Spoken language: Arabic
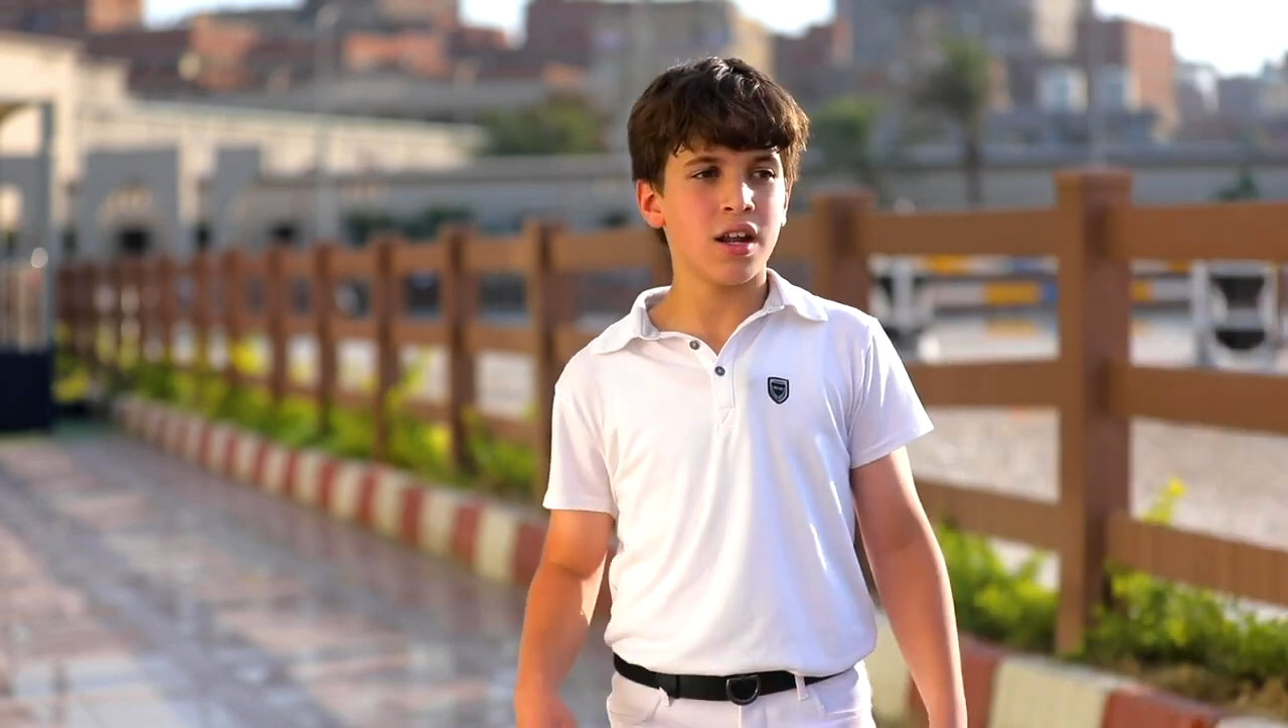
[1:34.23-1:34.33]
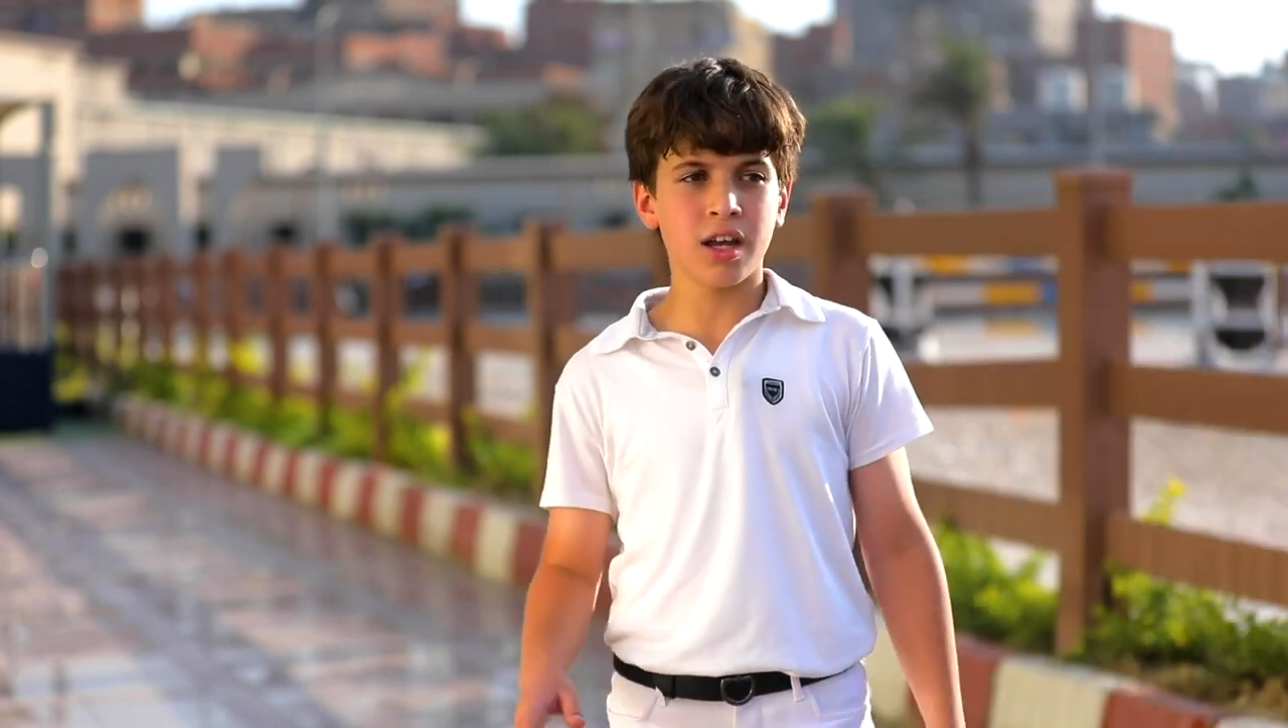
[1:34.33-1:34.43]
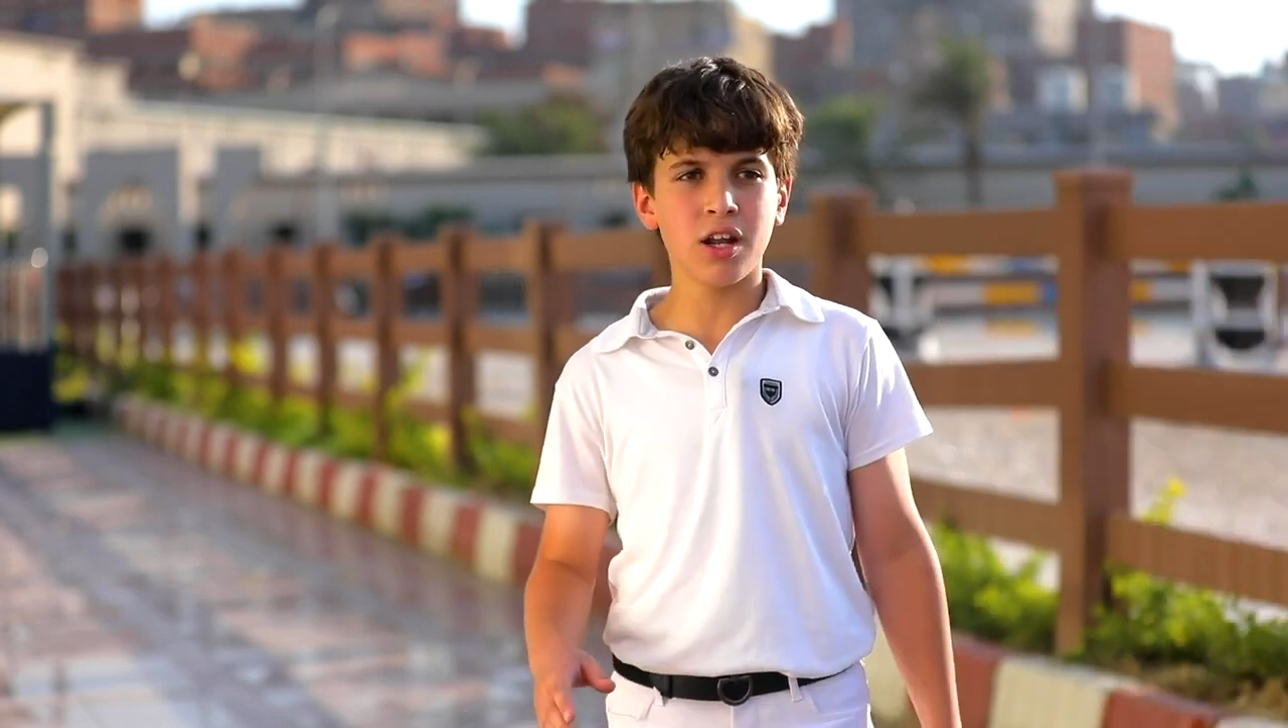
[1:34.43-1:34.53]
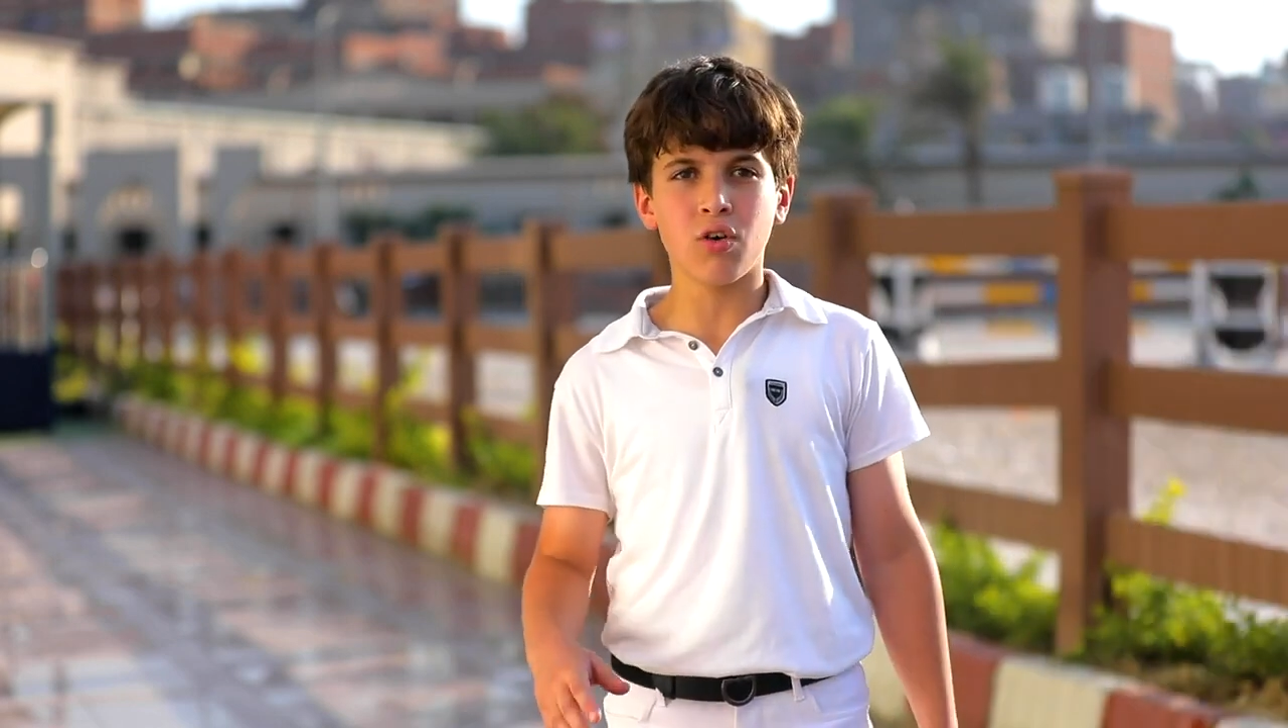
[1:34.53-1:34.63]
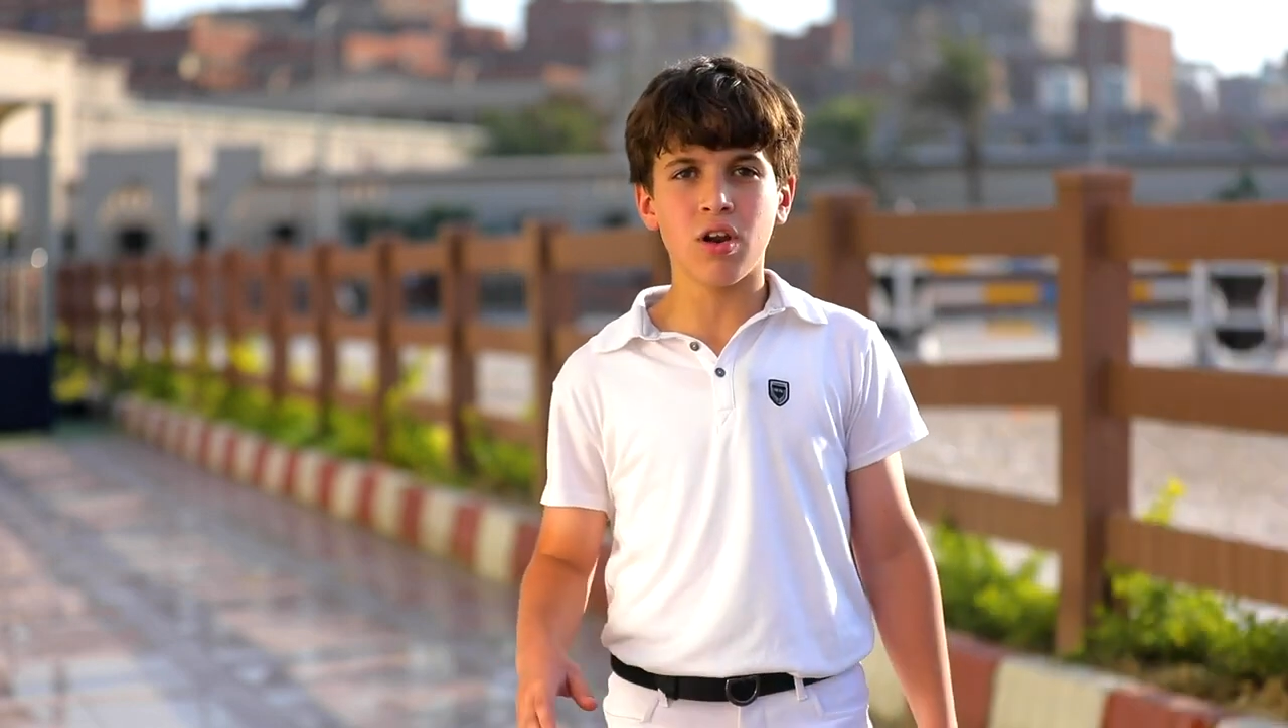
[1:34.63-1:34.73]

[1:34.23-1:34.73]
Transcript: الخيل